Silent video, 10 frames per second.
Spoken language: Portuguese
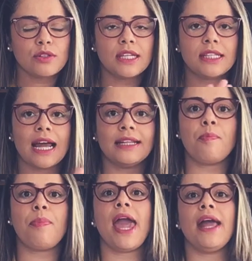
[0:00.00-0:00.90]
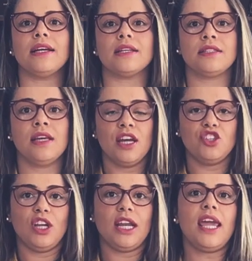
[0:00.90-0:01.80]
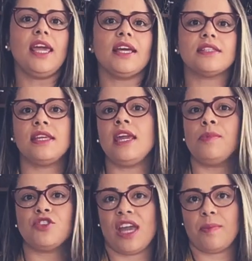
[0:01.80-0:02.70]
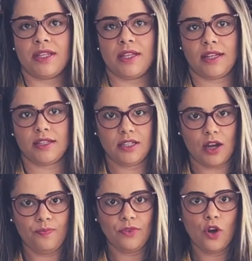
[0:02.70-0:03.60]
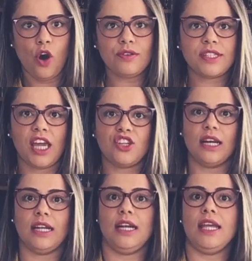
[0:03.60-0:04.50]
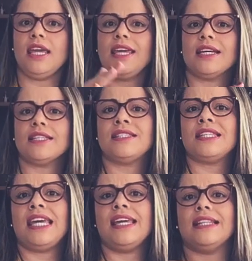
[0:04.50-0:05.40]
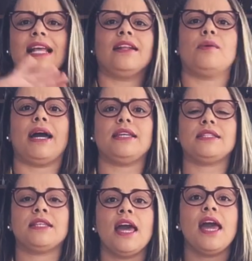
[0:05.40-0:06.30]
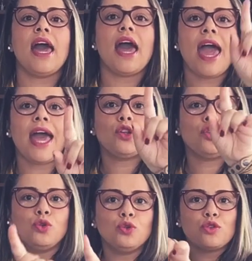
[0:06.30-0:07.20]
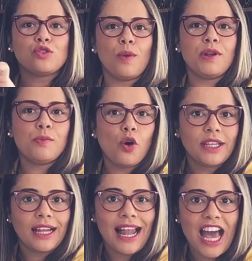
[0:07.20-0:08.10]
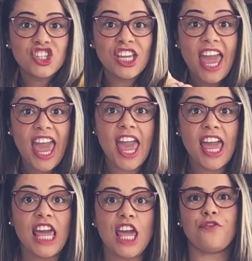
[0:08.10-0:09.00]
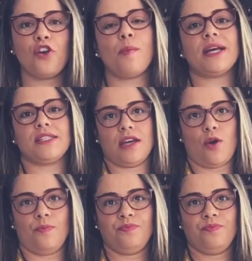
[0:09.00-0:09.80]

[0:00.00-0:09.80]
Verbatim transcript: se trata apenas de linhas simples de representação, ou seja, linhas e nada mais. É tudo sobre modelagem e informação.